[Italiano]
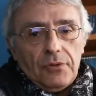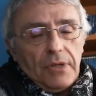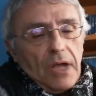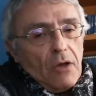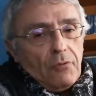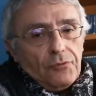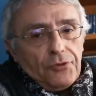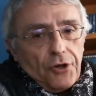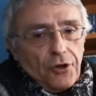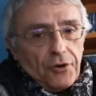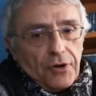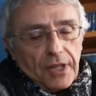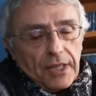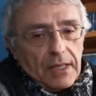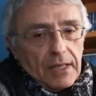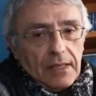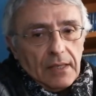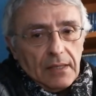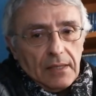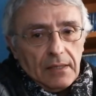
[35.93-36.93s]

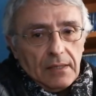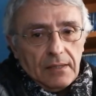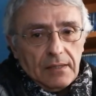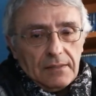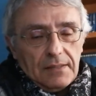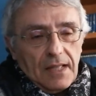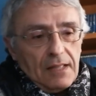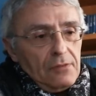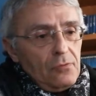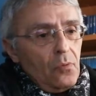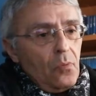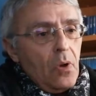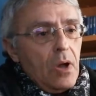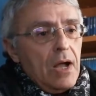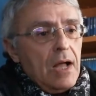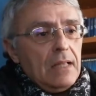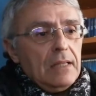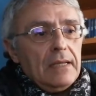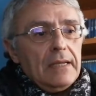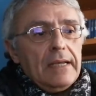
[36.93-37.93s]
autore eh, del
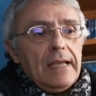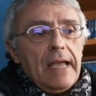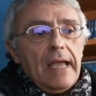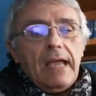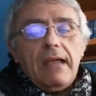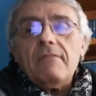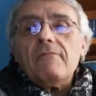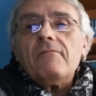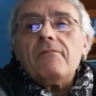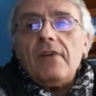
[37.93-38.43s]
quale è